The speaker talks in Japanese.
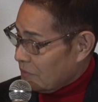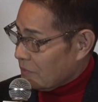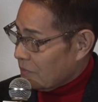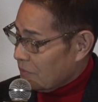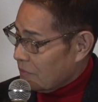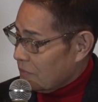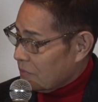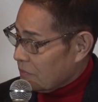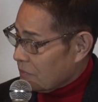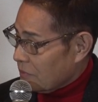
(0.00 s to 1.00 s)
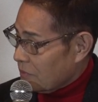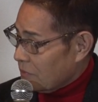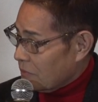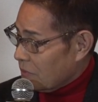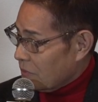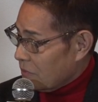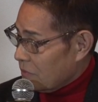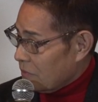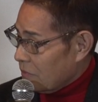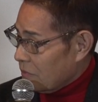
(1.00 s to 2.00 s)
それは言う時はちょっと
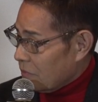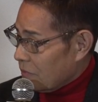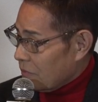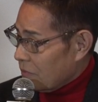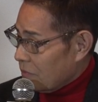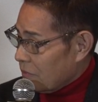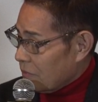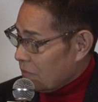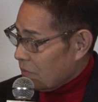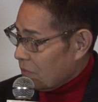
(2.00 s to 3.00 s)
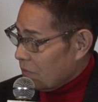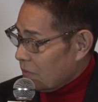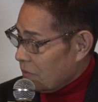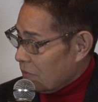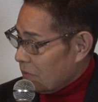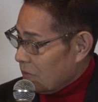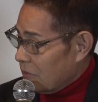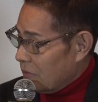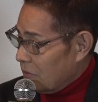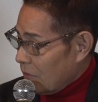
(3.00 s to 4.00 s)
こう苦しい気持ちにはなりませんか？
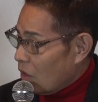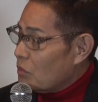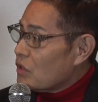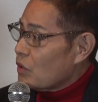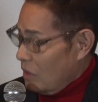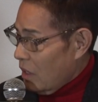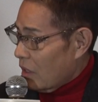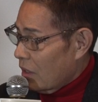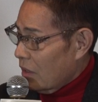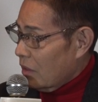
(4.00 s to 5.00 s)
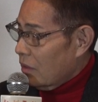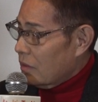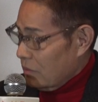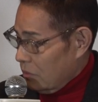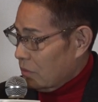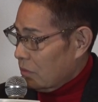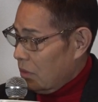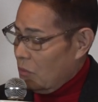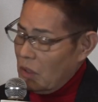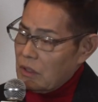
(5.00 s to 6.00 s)
なりますよね。そうですよね、う
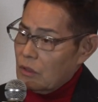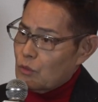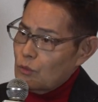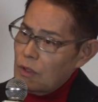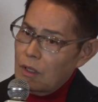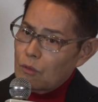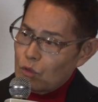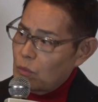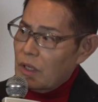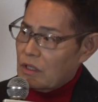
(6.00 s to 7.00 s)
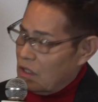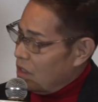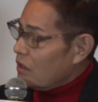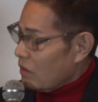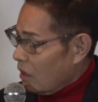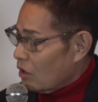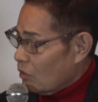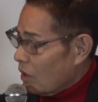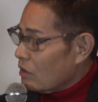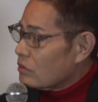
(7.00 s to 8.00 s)
ん、でまだそんな言葉は聞きたくないって
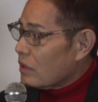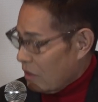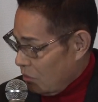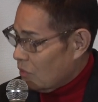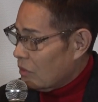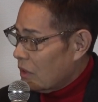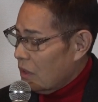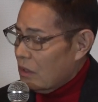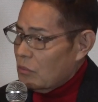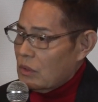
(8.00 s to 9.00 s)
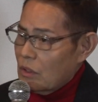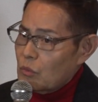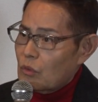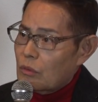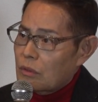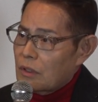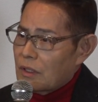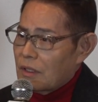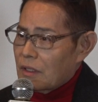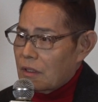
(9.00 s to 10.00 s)
言われるんだけども、まあ、でも
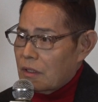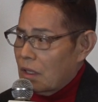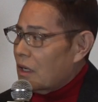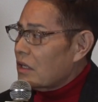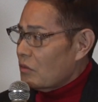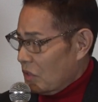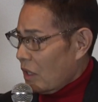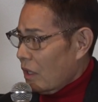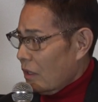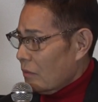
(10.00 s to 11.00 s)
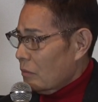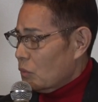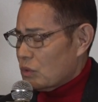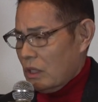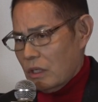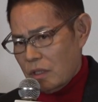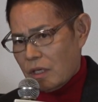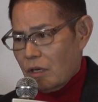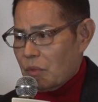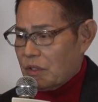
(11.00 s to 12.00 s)
考えてみたらもうせいぜ
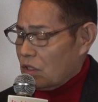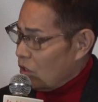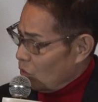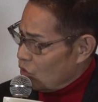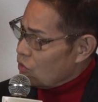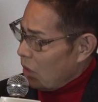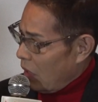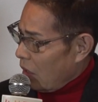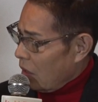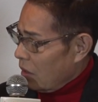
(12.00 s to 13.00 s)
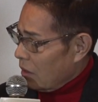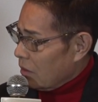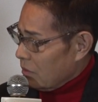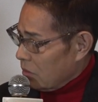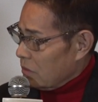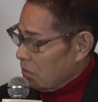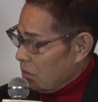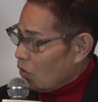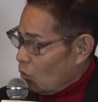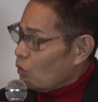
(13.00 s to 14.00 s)
い頑張って生きてもじゅうねん
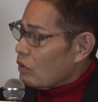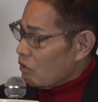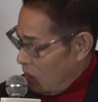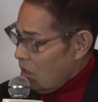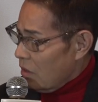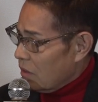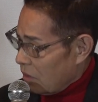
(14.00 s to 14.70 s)
だと思うんですよね。